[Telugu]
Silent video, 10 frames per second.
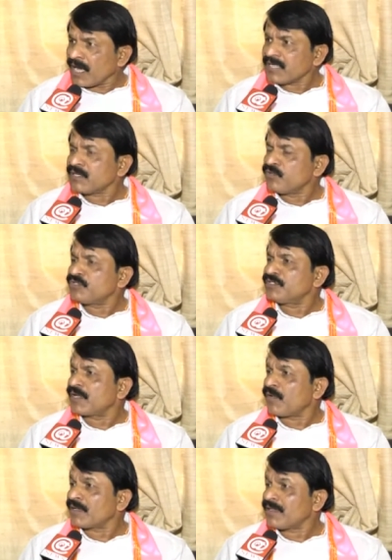రాష్ట్రం వచ్చిన
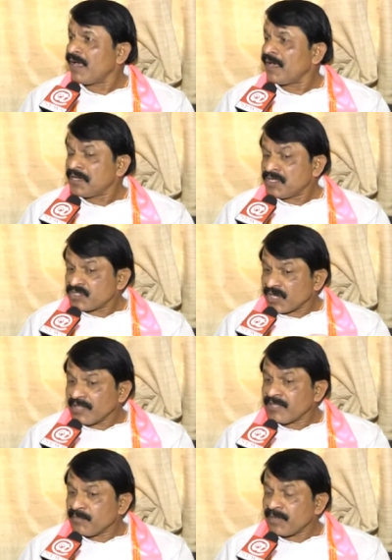తర్వాత
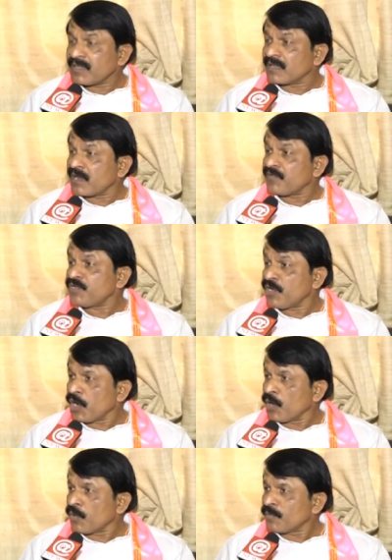శాంతి భద్రత
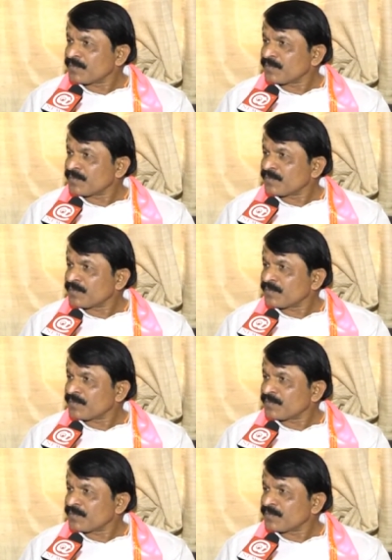విషయంలో